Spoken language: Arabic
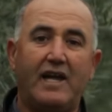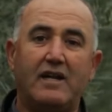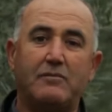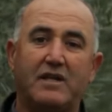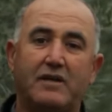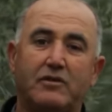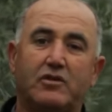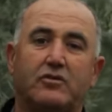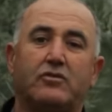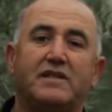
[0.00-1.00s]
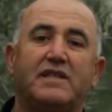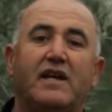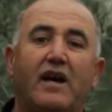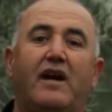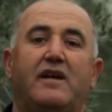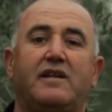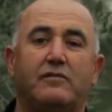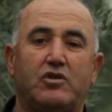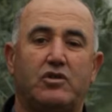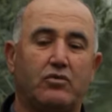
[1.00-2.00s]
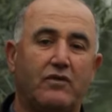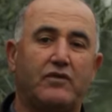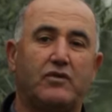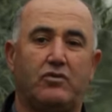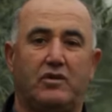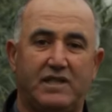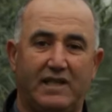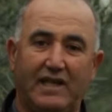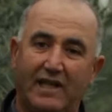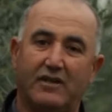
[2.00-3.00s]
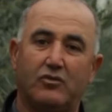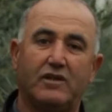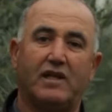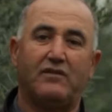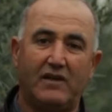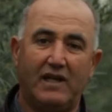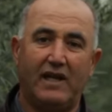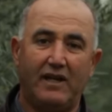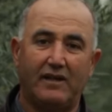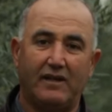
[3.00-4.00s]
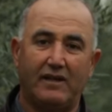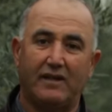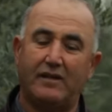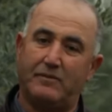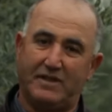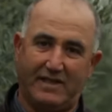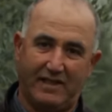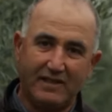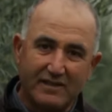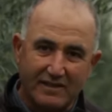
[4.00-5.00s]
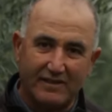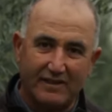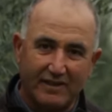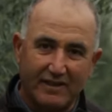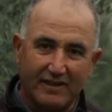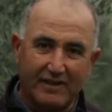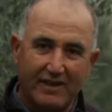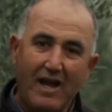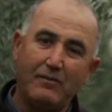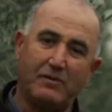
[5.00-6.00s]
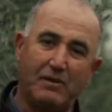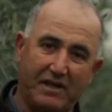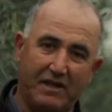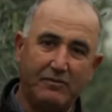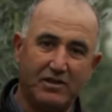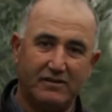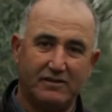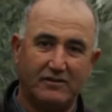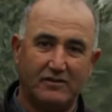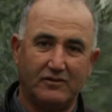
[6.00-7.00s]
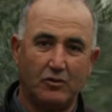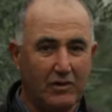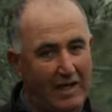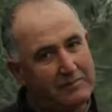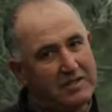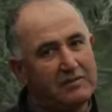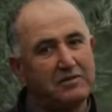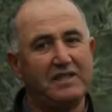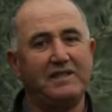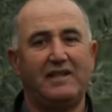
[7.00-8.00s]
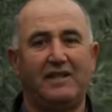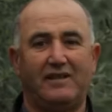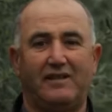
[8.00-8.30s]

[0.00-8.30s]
المنابت التونسيه قادره باش توفر كل شيء لكن خويا الفلاح مثالش اعمل برنامج قول عم جاي باش نزرع